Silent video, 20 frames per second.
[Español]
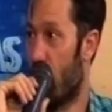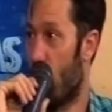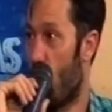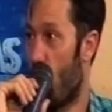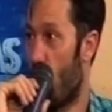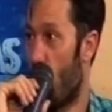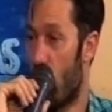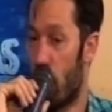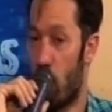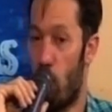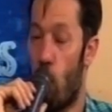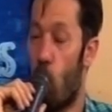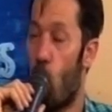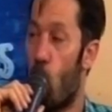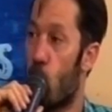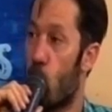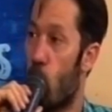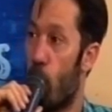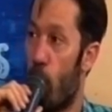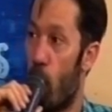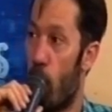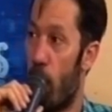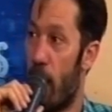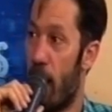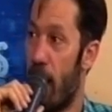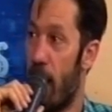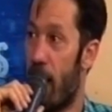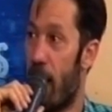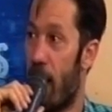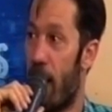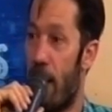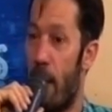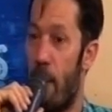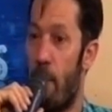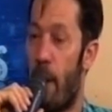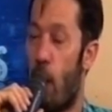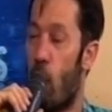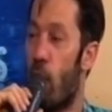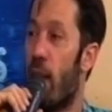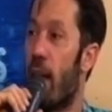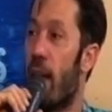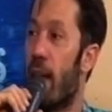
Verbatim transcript: cuando hacemos el curso de plomería, para no tener